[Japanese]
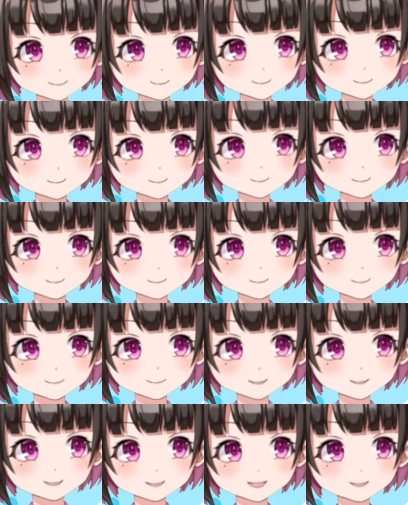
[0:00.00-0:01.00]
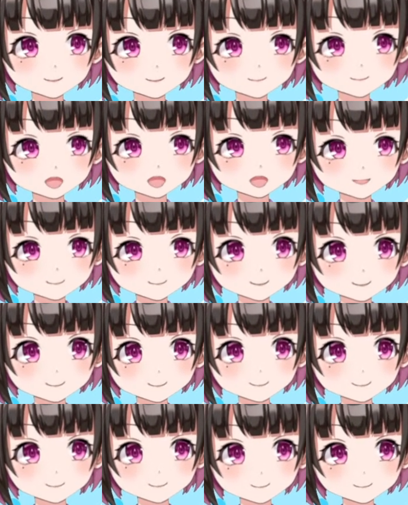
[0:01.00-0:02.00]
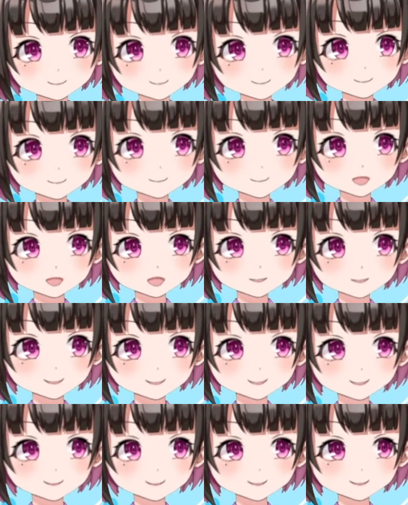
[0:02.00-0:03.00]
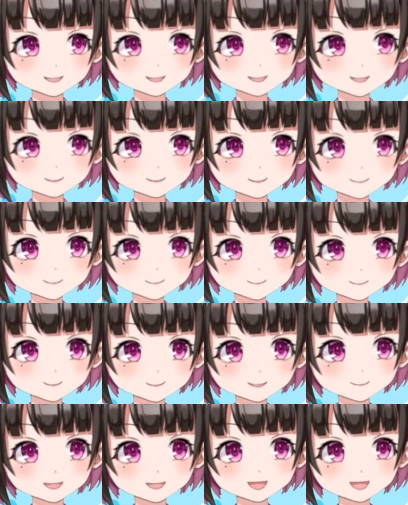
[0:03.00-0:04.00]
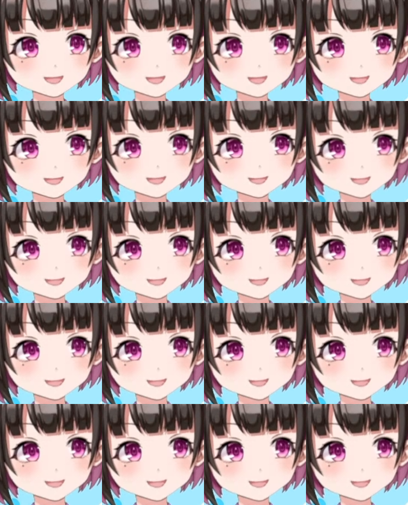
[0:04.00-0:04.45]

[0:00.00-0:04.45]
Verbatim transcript: いやー、ほんと最下すべての力で掴み取った勝利だったね。